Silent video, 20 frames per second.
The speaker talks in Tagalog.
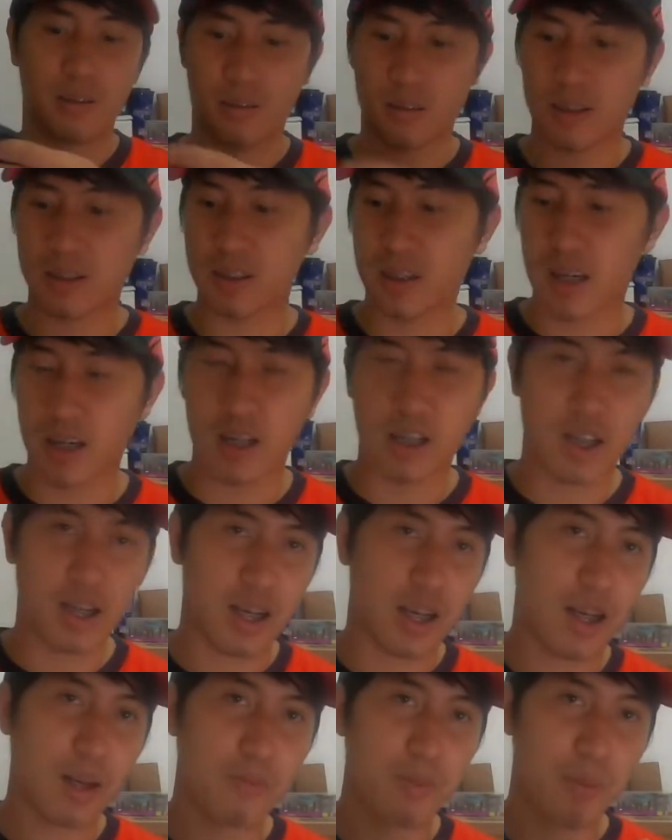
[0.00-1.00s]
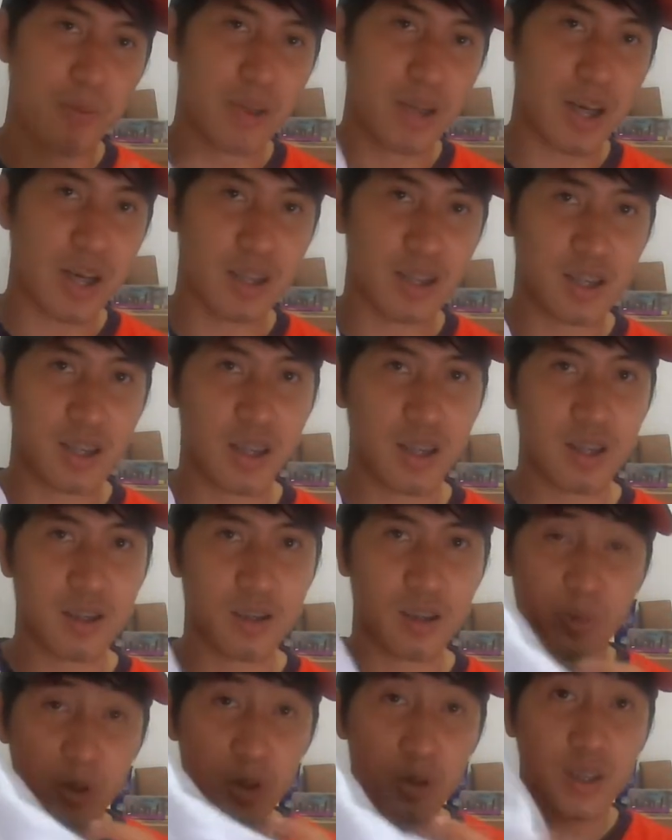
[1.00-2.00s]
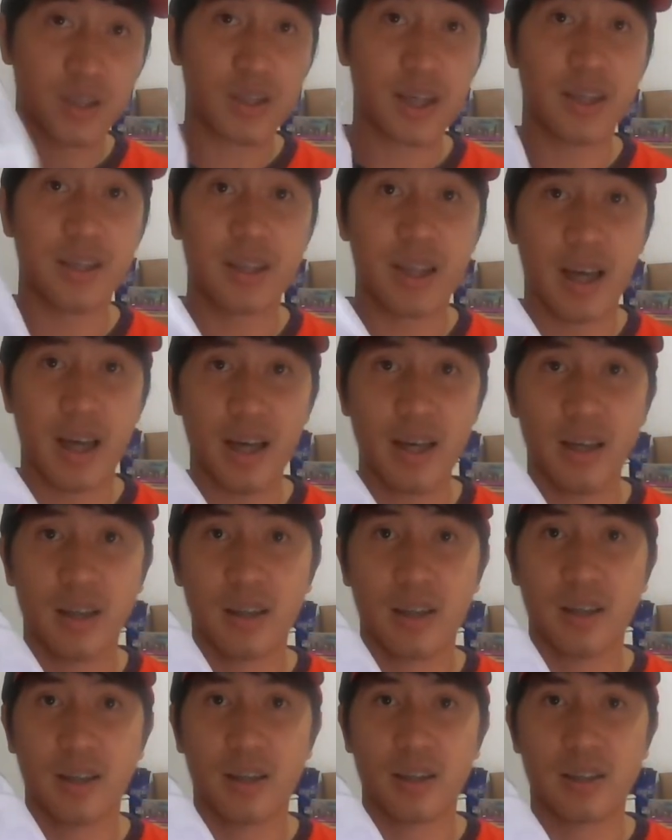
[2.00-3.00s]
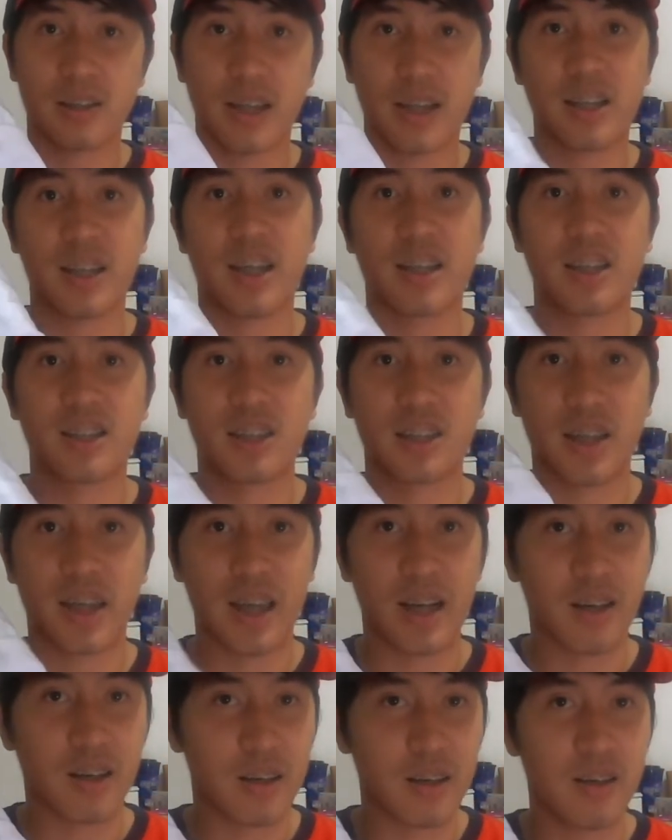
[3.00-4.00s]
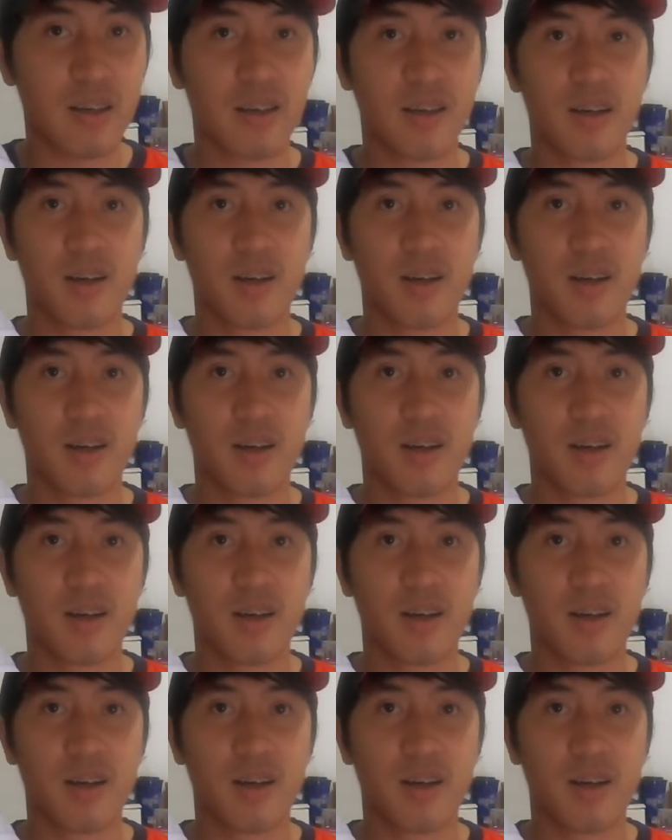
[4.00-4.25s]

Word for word: Kasi nga, alam naman natin na yung design niya is nakita natin sa trailer.